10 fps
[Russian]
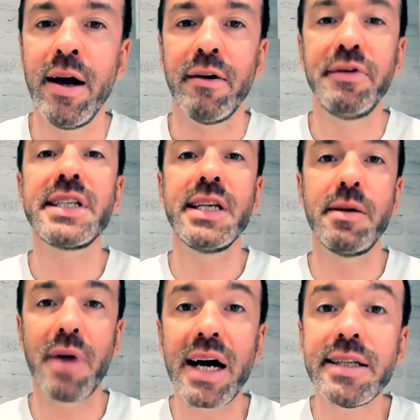Вы
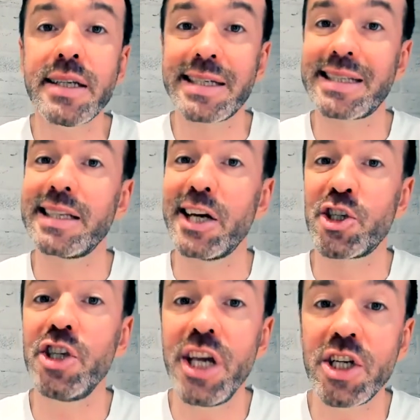занимаетесь
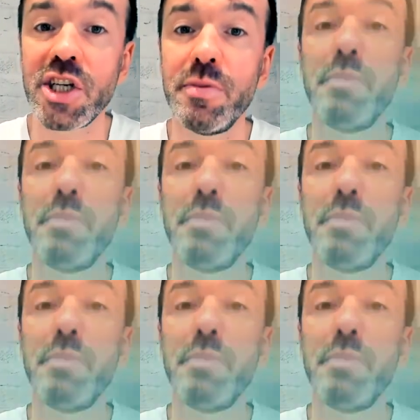сложнейшими